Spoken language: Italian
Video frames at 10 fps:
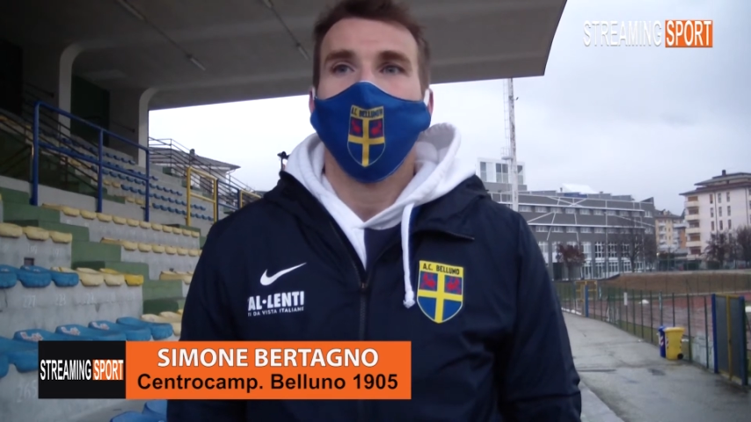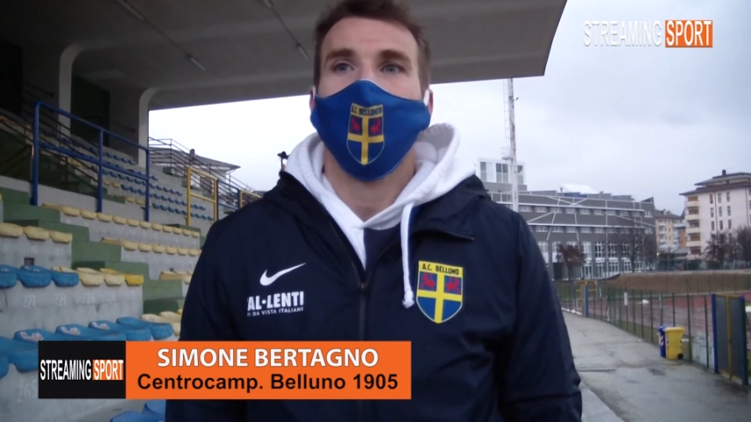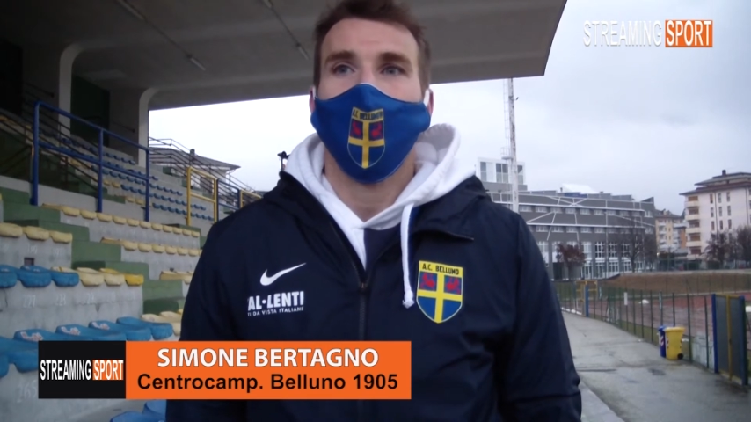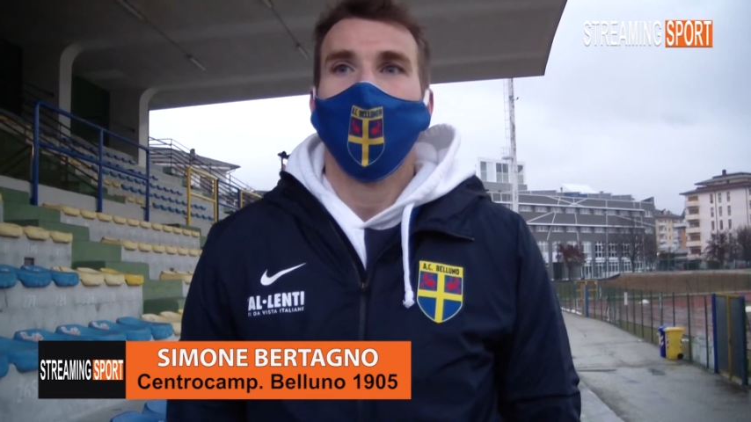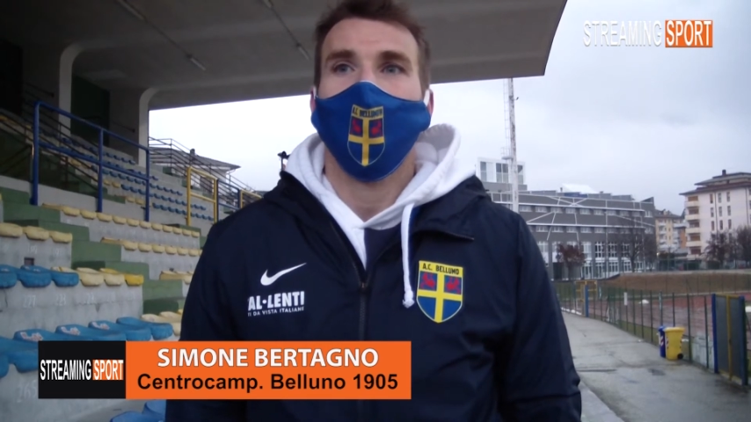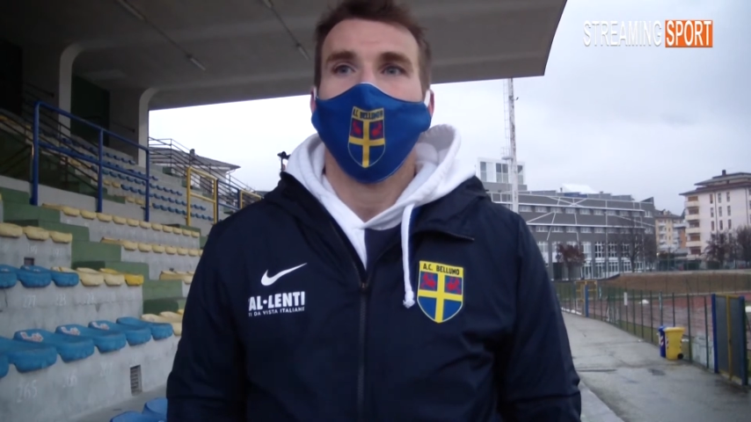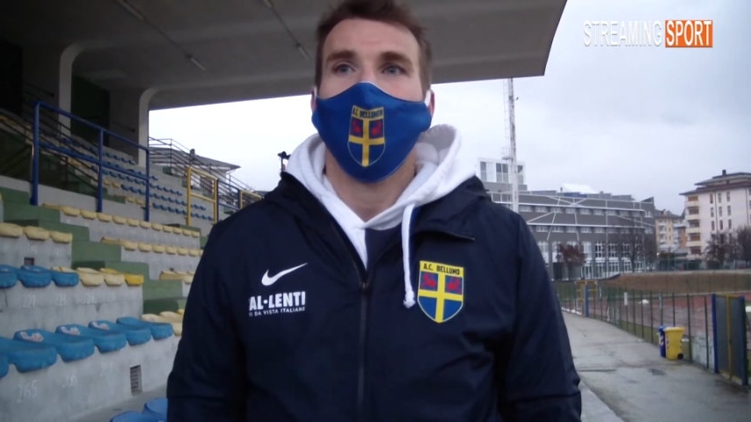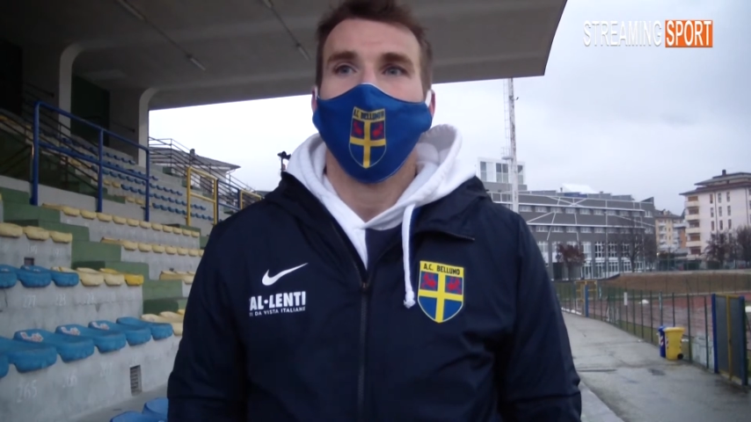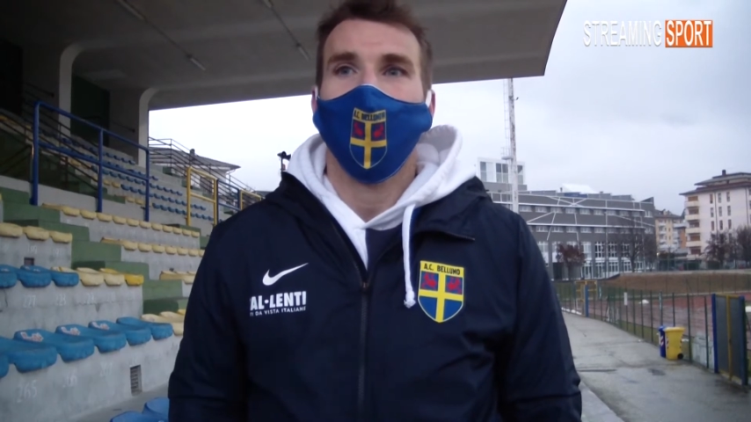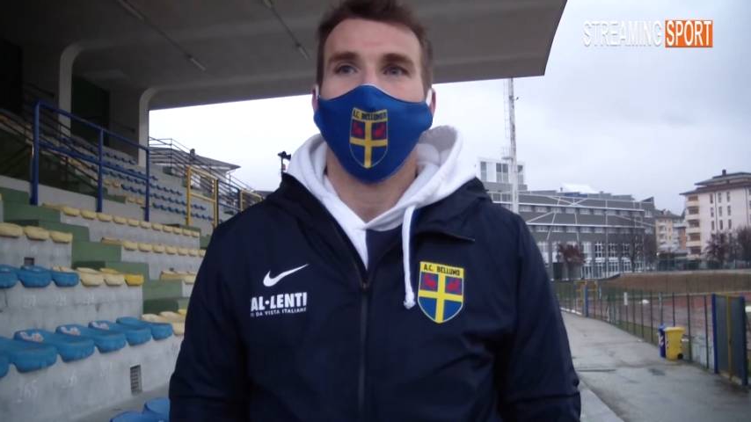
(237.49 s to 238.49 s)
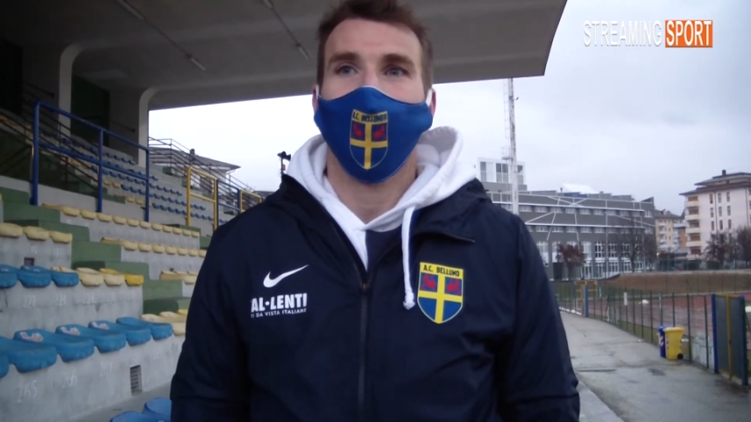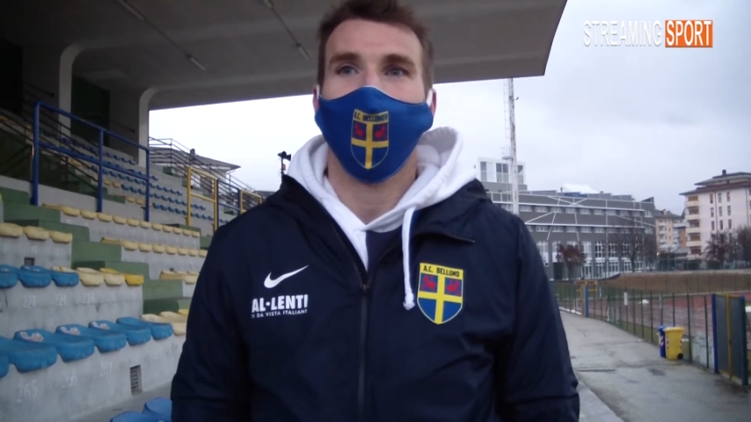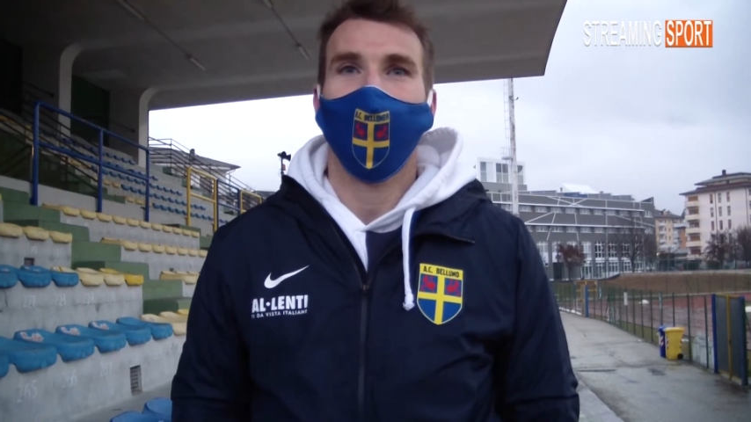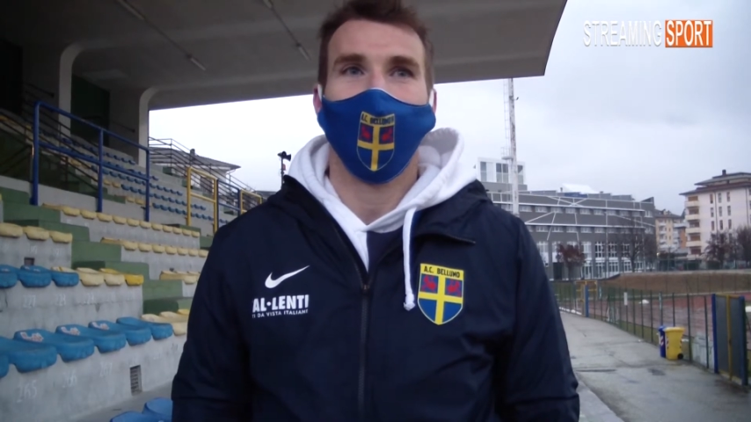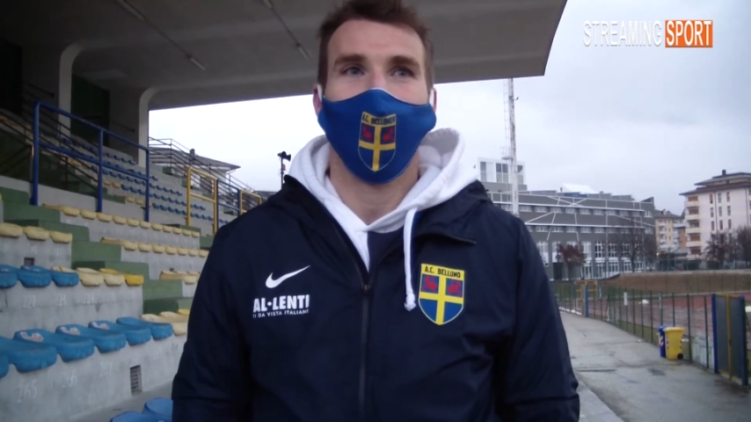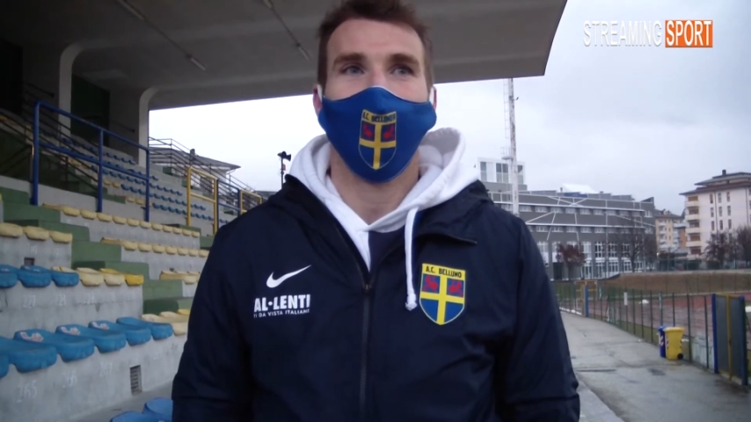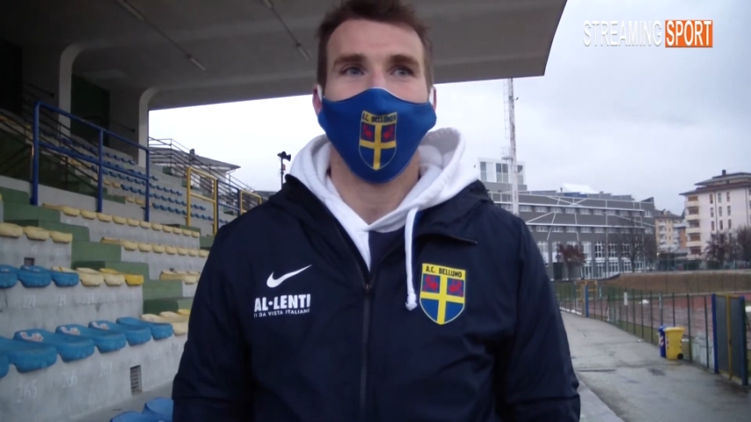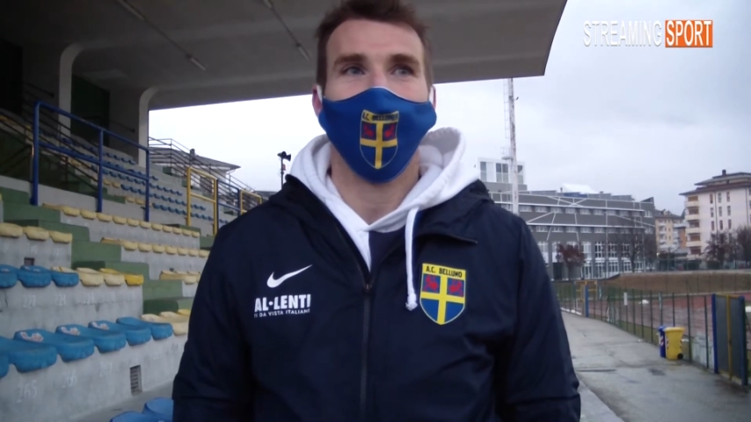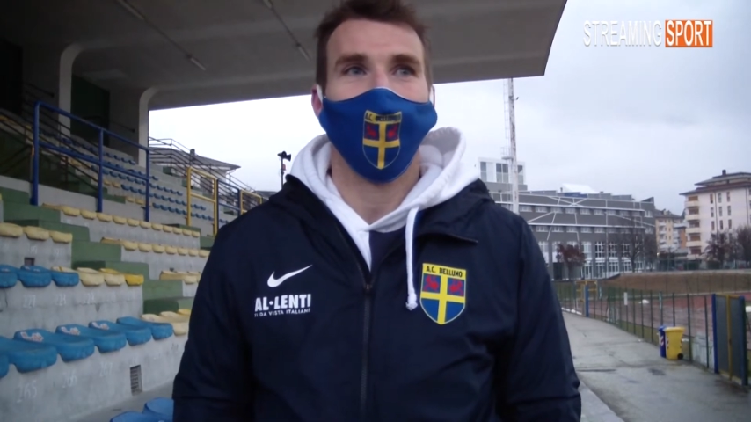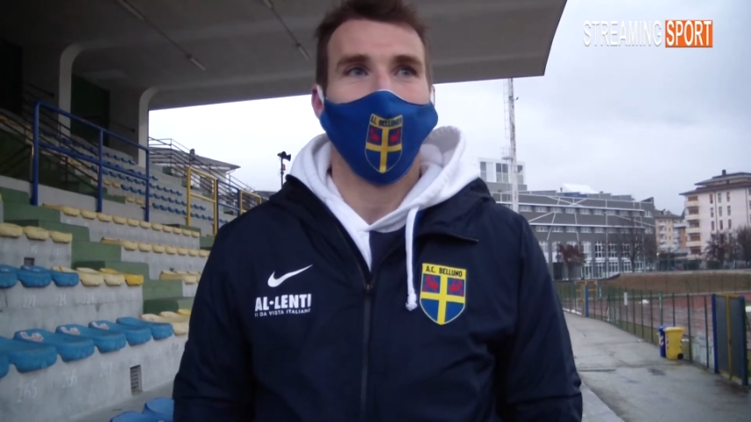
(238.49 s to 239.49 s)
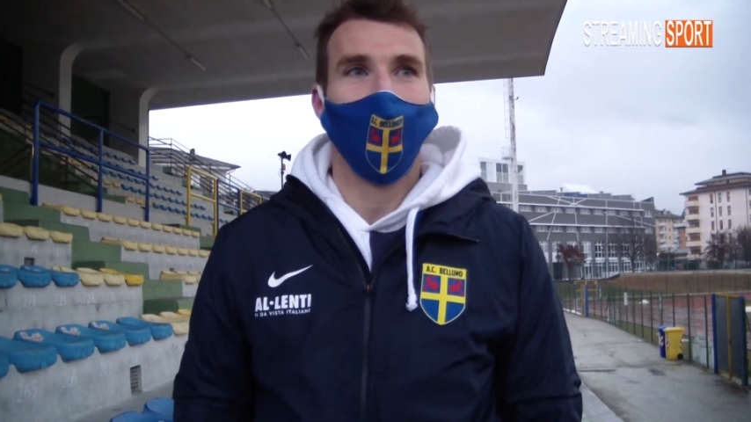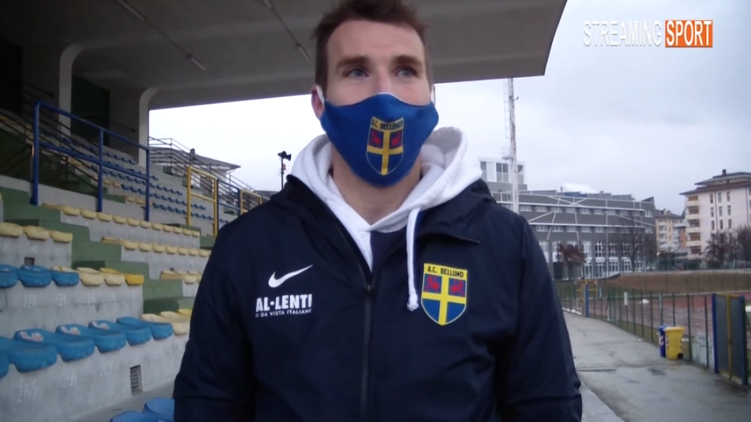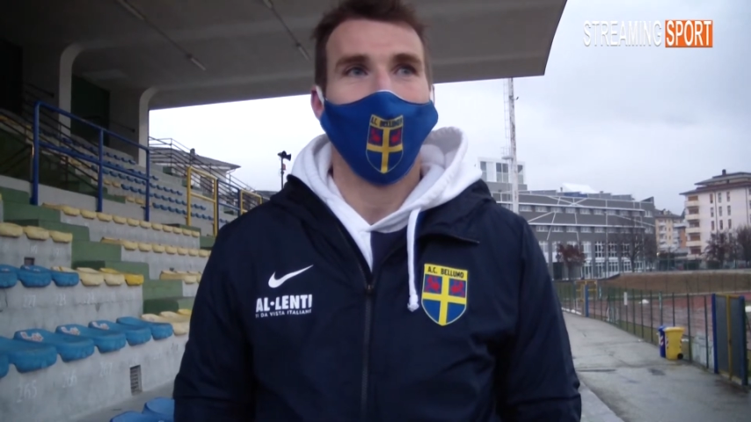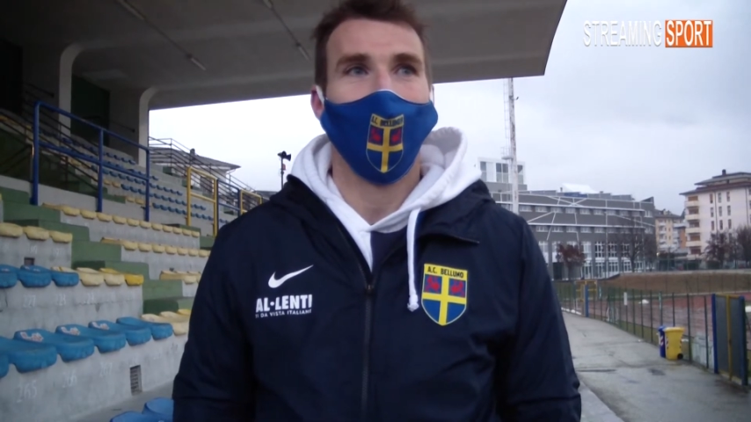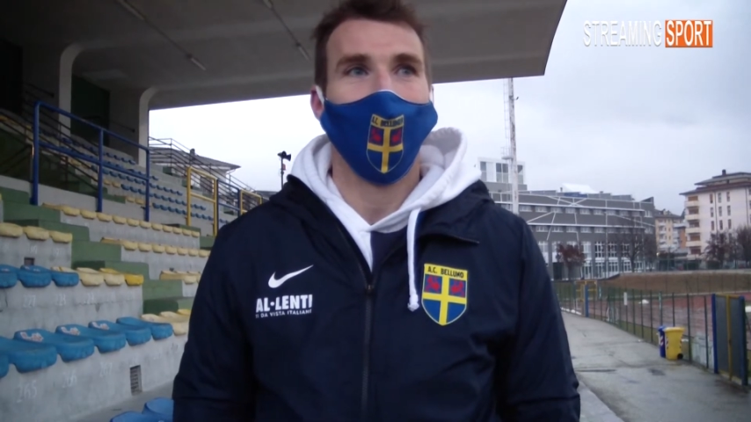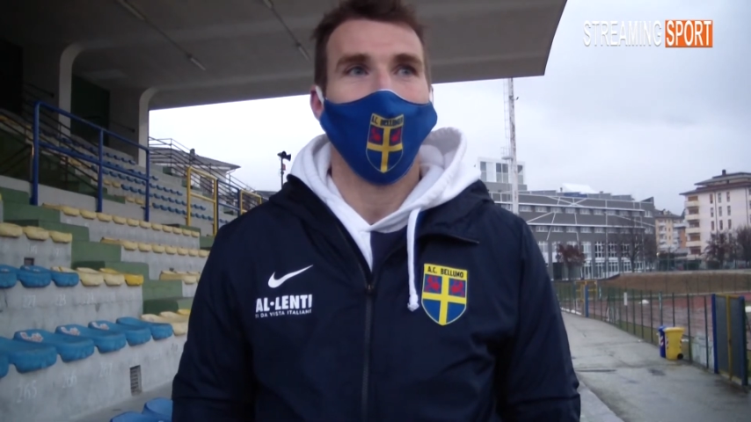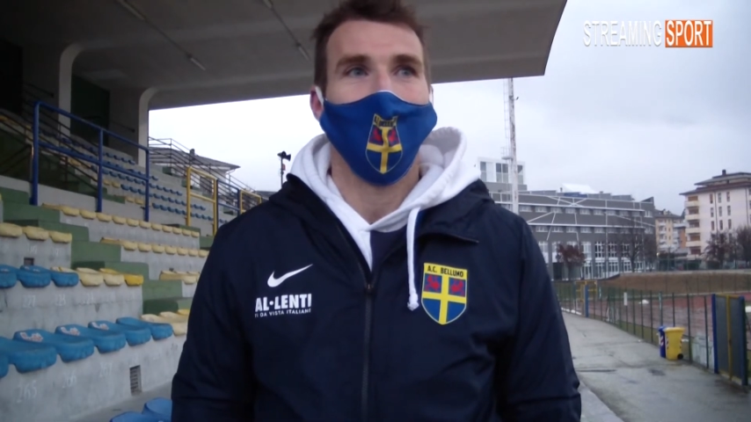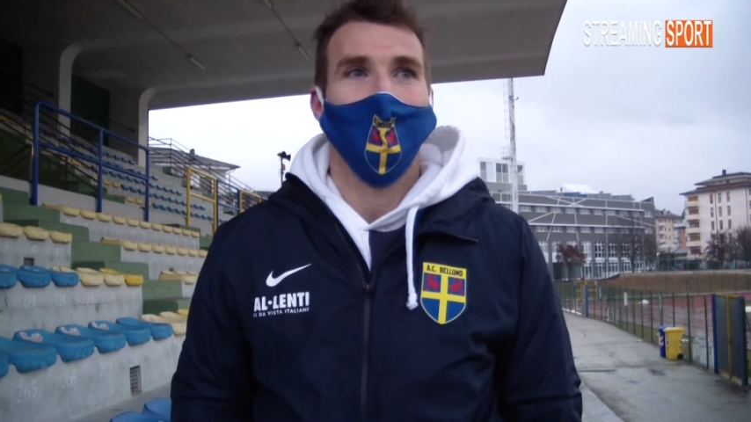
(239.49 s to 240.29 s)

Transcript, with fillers: che che ci fa,